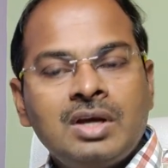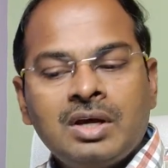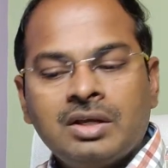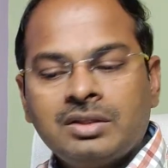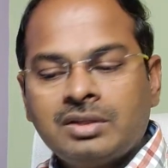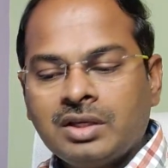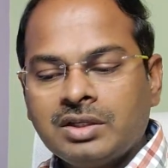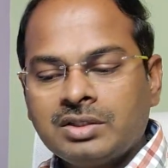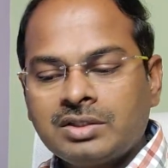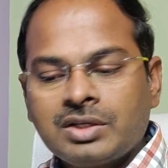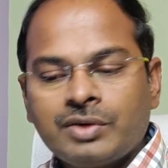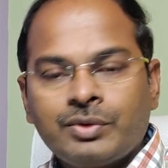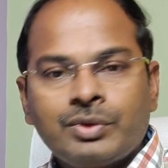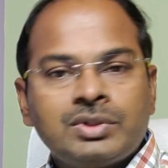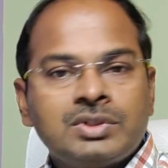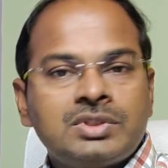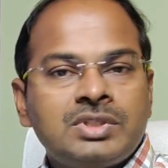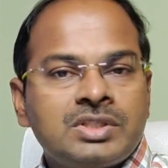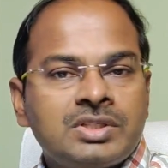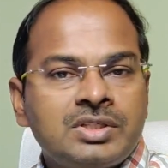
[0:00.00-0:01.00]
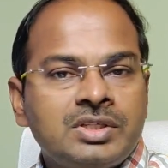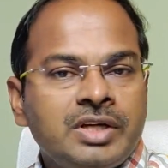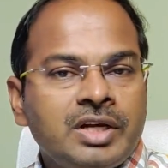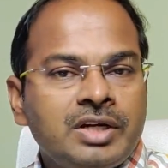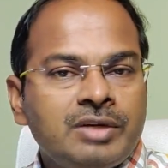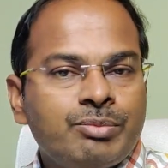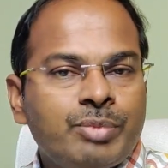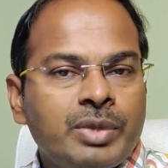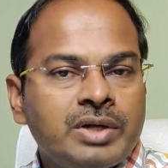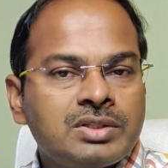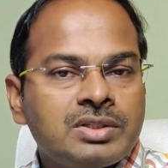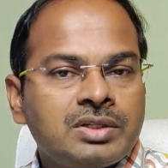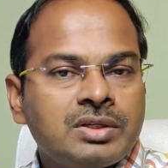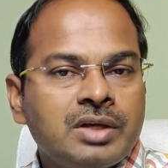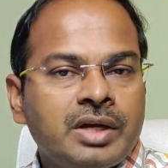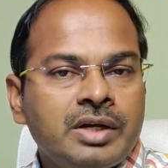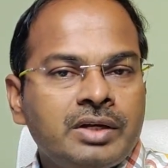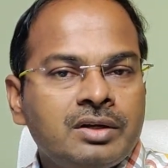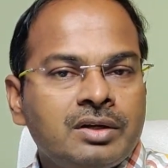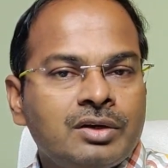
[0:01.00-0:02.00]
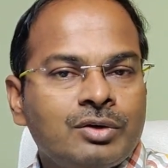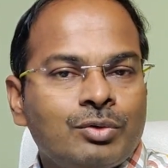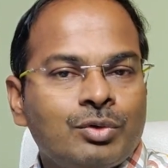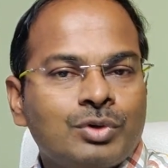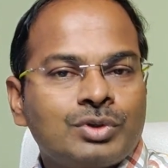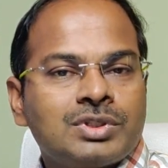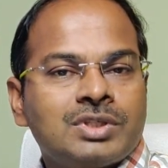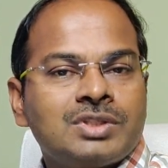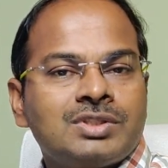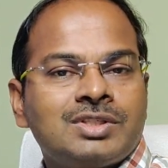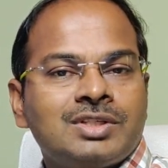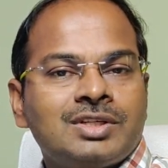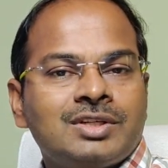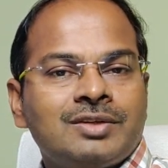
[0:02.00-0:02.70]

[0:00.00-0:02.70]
தேர்ஸ்டே வந்து சிக்ஸ்டி எயிட் பாயிண்ட்ஸ் கெயினில் க்ளோஸ் ஆச்சு